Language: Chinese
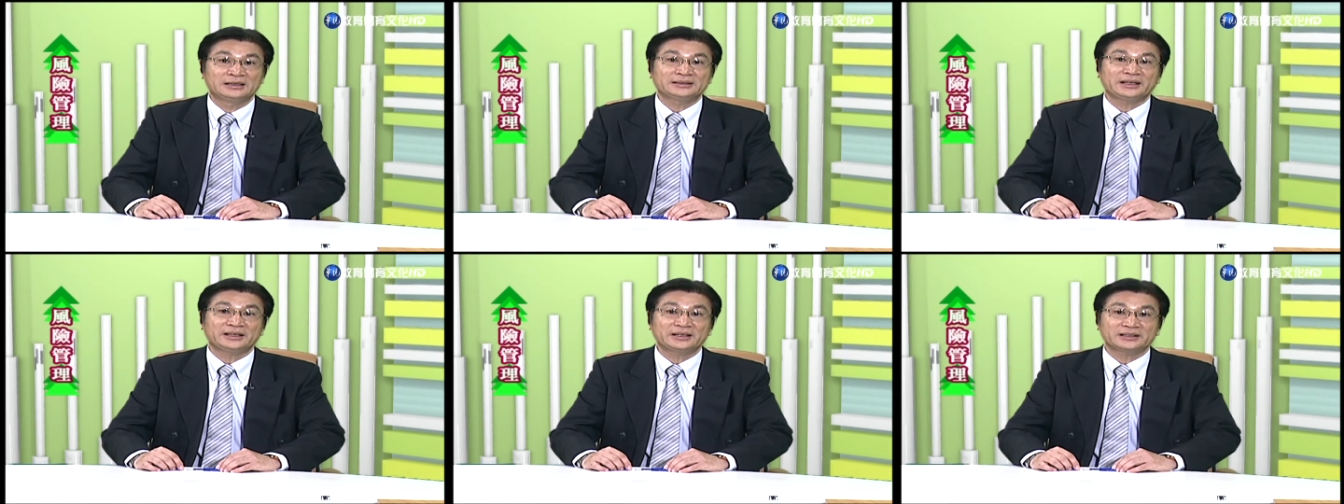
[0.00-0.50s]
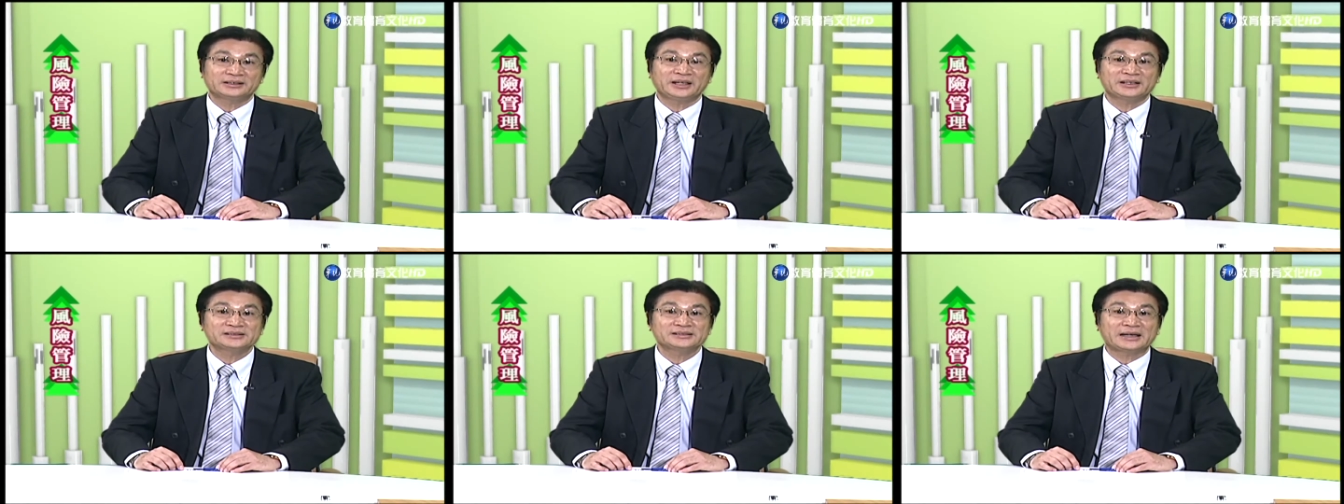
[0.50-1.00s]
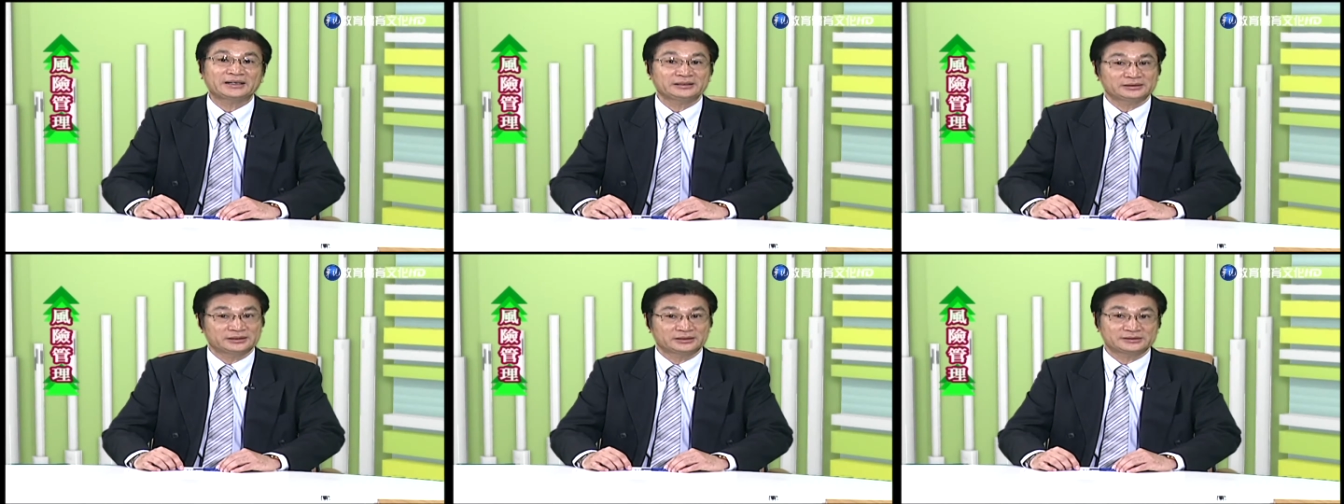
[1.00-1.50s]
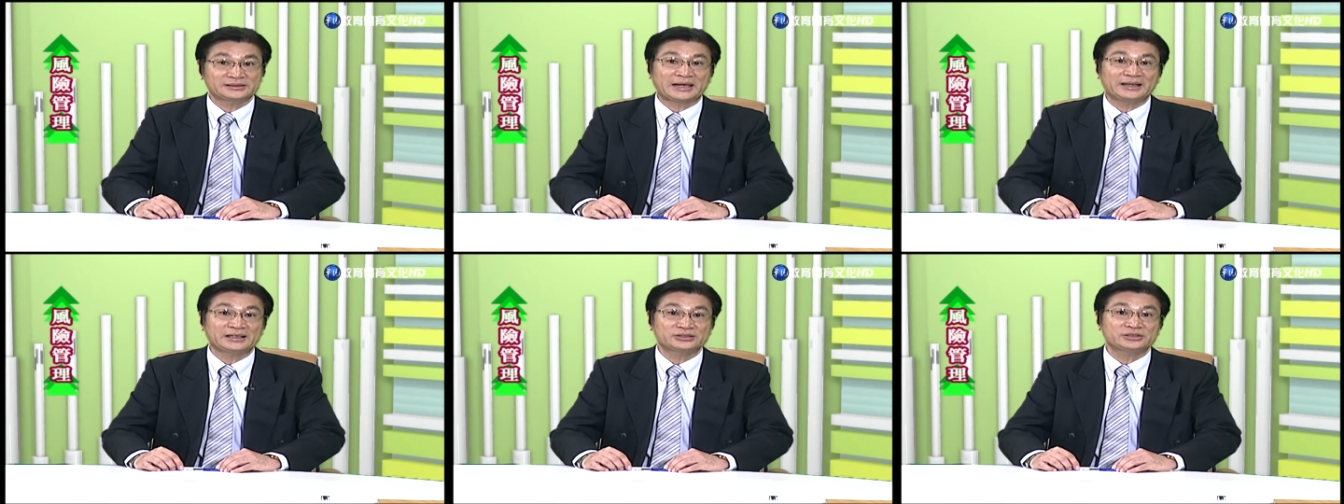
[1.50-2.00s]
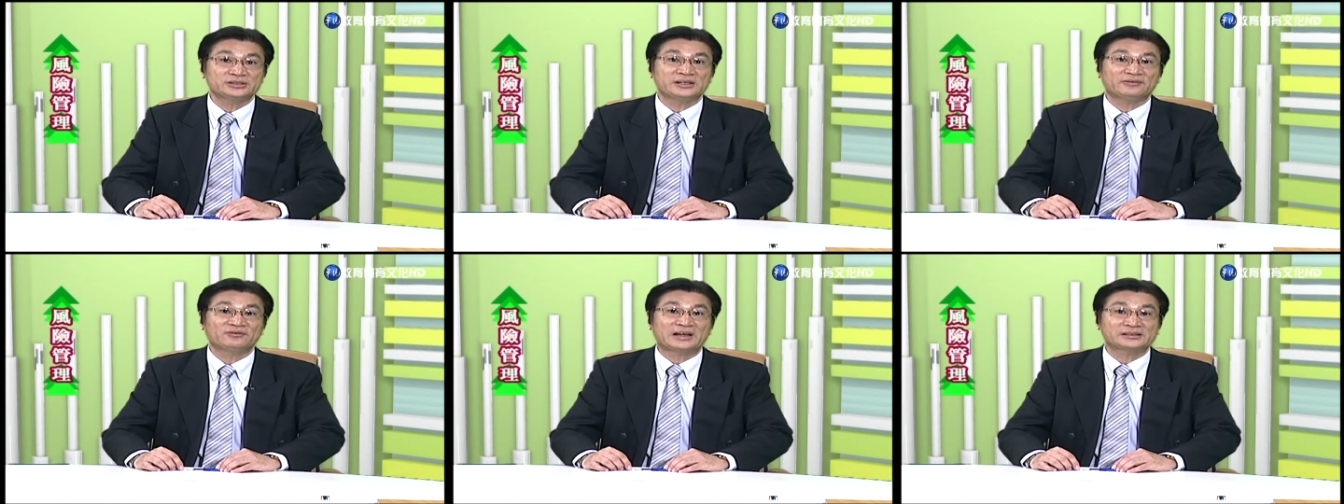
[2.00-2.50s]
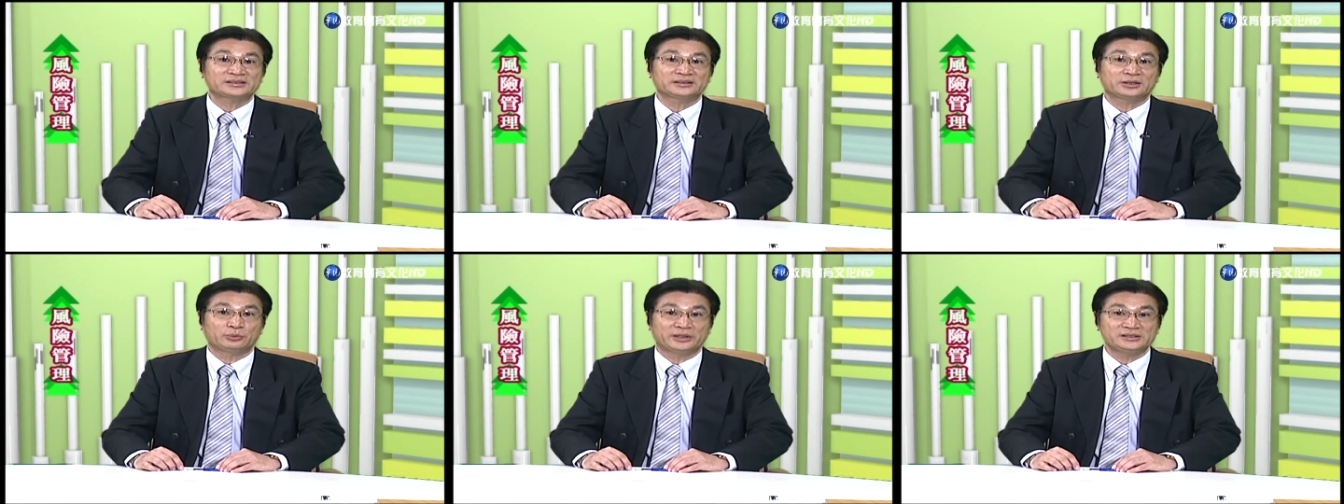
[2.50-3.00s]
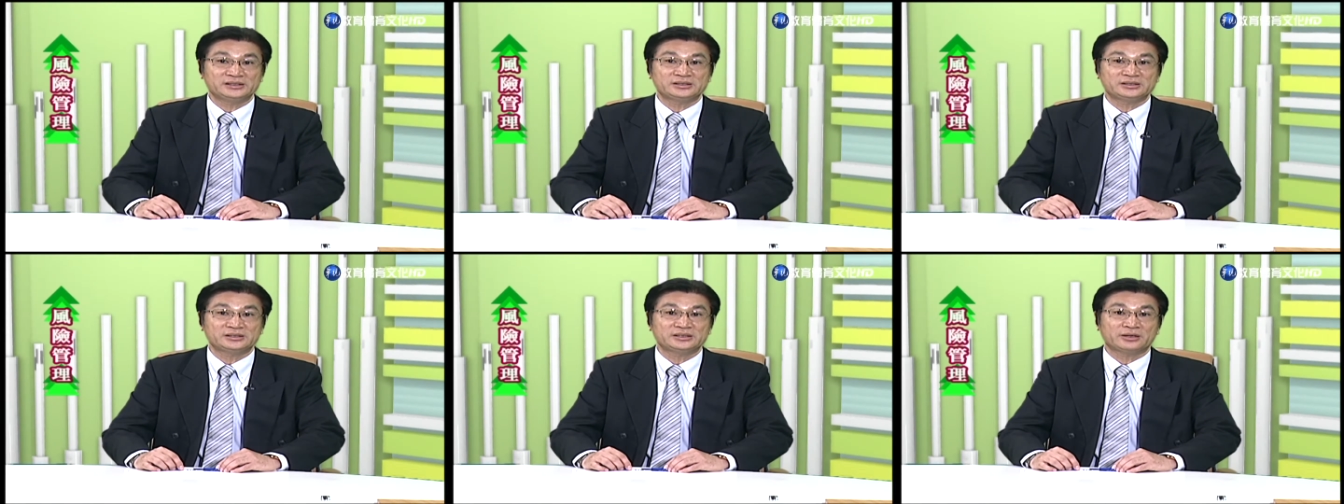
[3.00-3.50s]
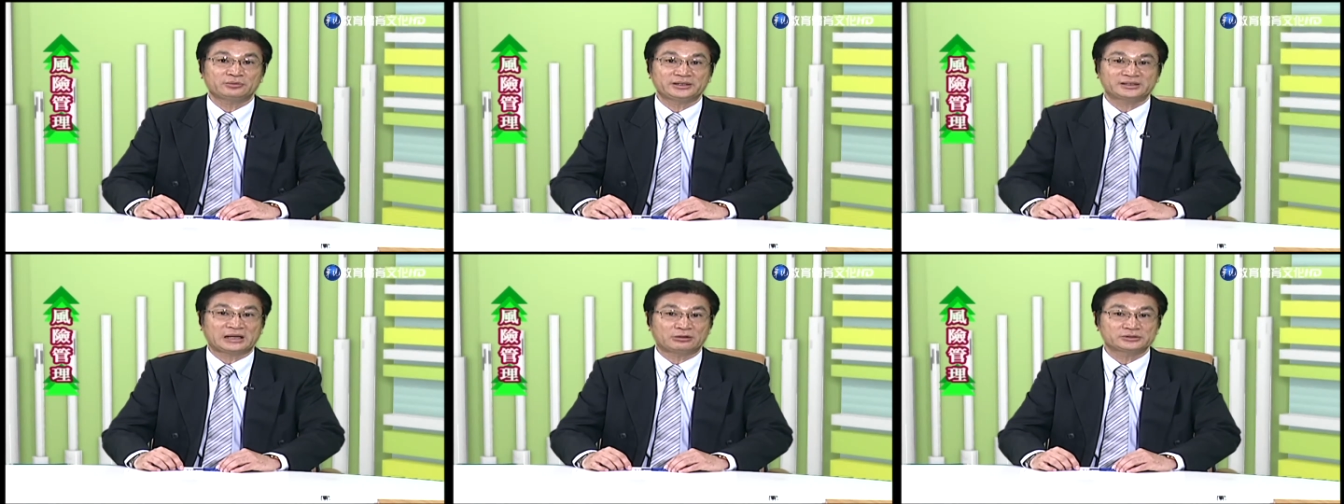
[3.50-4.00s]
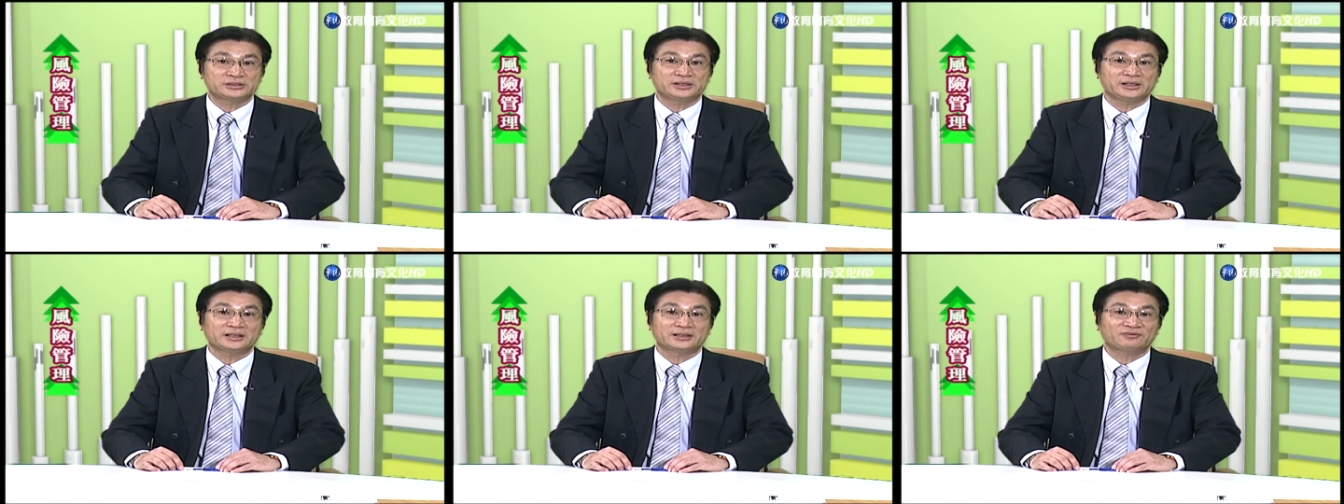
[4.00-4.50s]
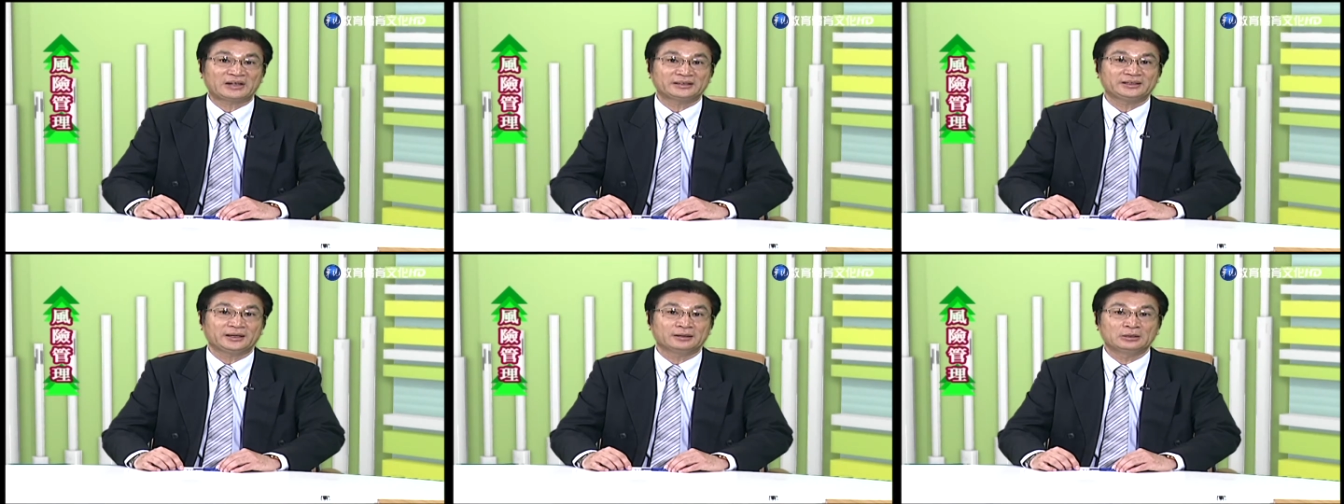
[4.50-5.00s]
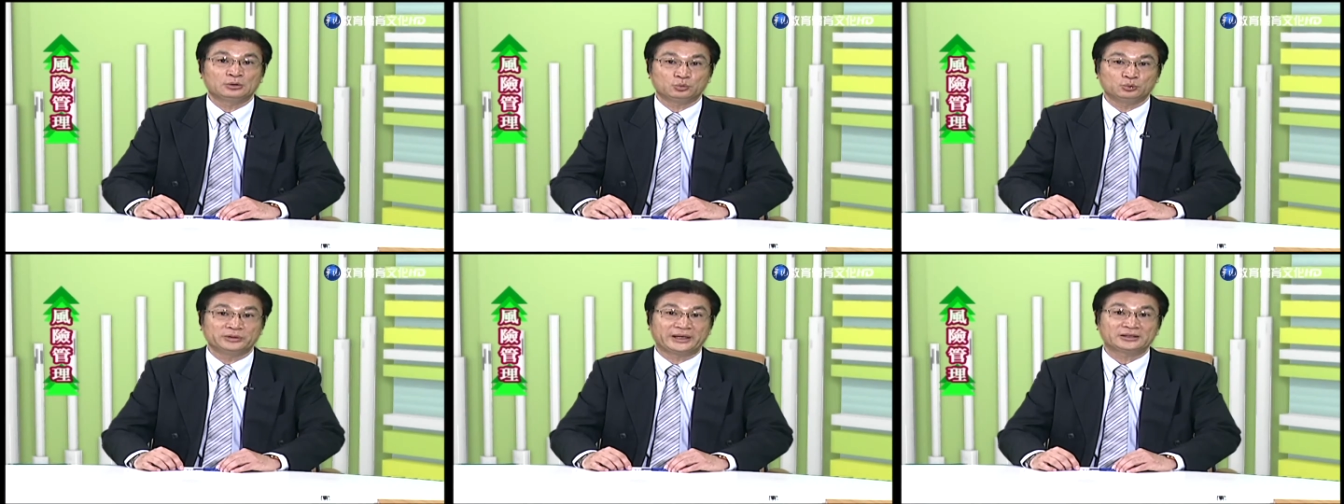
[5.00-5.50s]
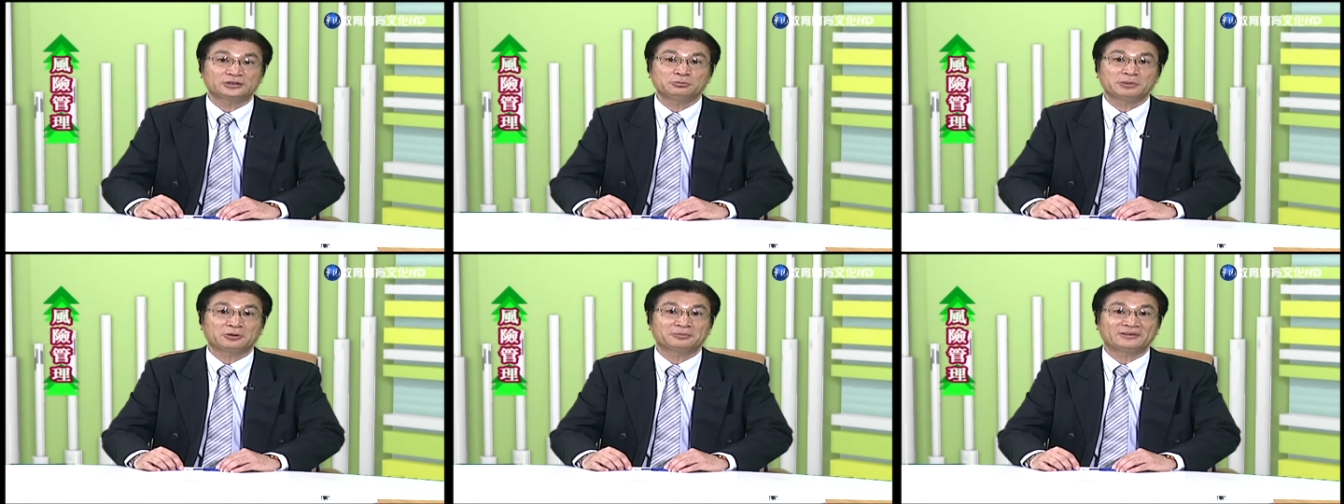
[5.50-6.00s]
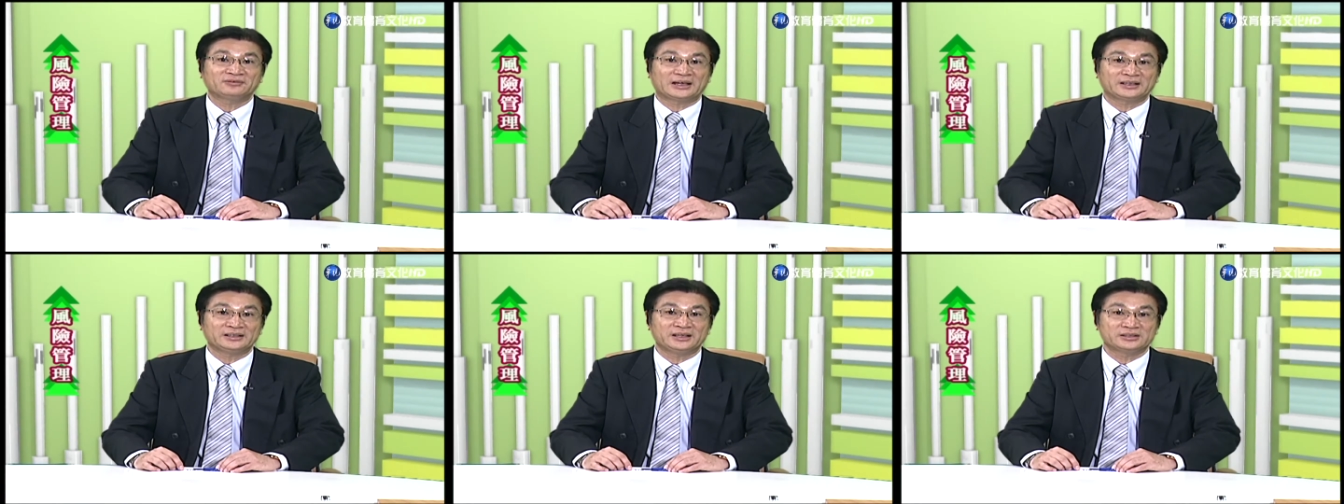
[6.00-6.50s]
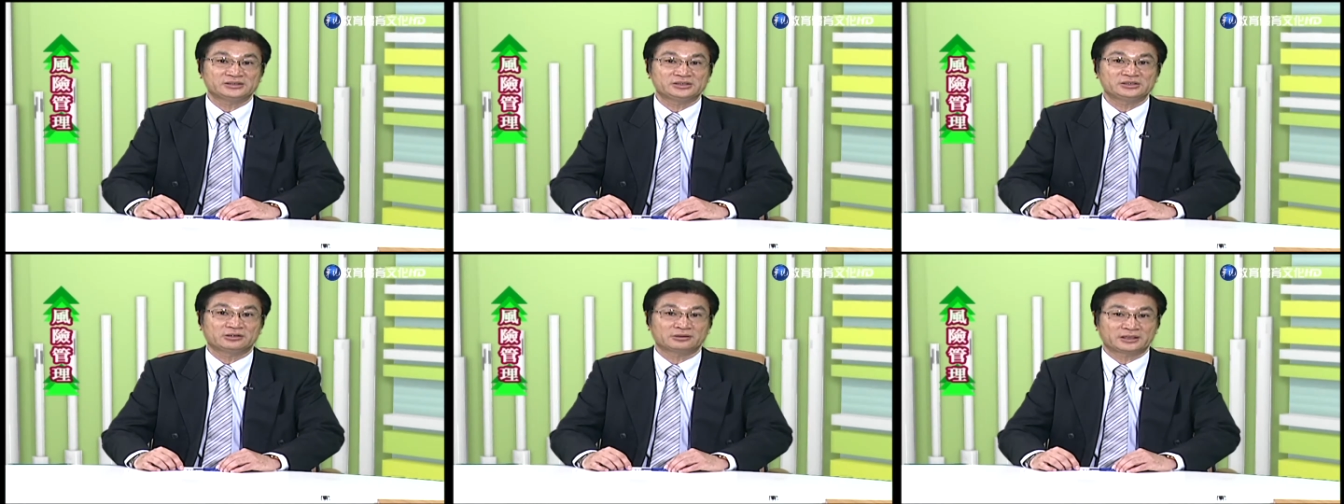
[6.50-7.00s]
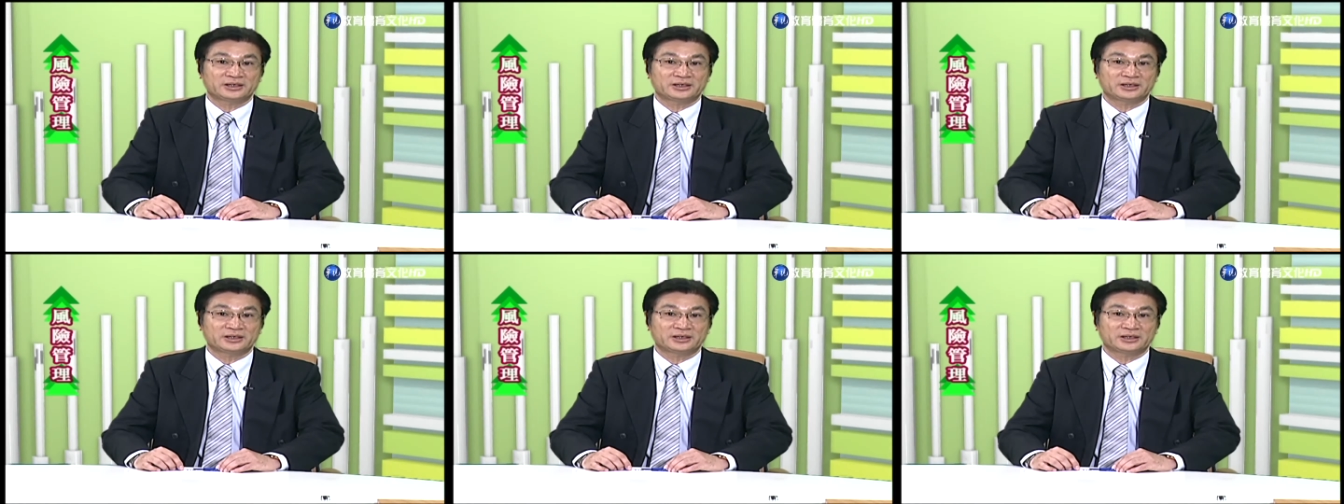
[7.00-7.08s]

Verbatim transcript: 那一个天灾的灾难事件发生的危机事件，会导致一个饭店五年都没有办法营业之久，